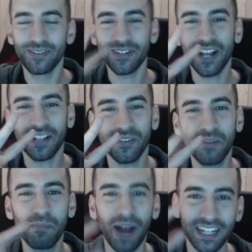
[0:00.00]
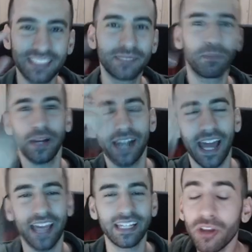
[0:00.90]
200 V-Bucks per
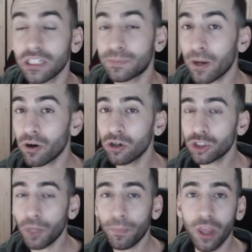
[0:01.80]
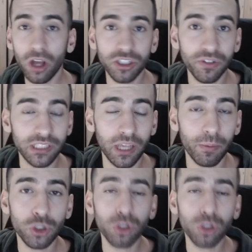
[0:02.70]
lei Signori spero che lo shop di oggi vi sia